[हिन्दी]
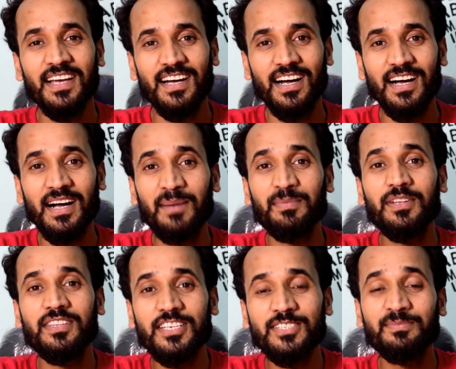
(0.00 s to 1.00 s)

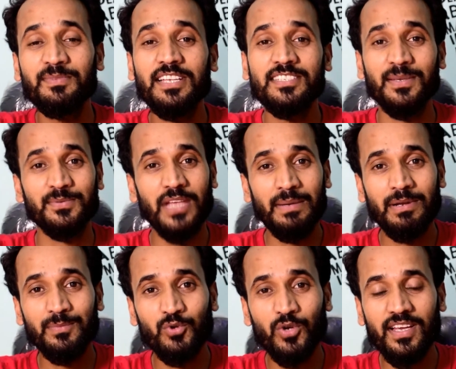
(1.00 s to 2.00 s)
अपने 10 मिलियन
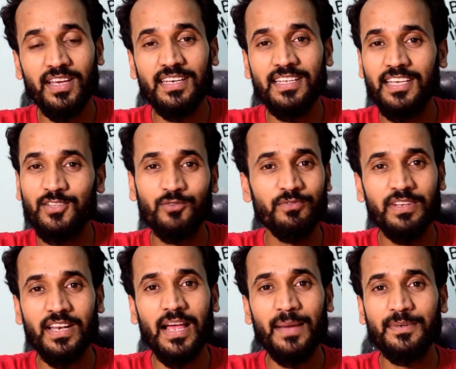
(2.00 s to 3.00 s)
सब्सक्राइबर पूरे कर लिए हैं तो
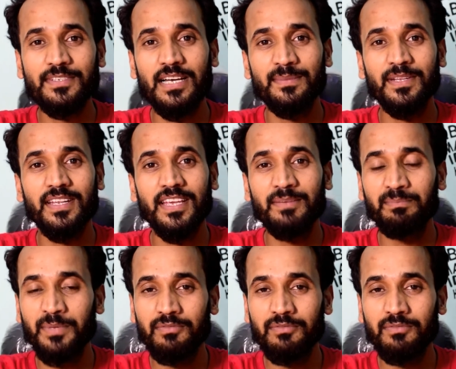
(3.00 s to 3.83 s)
विनर आपके सामने रहे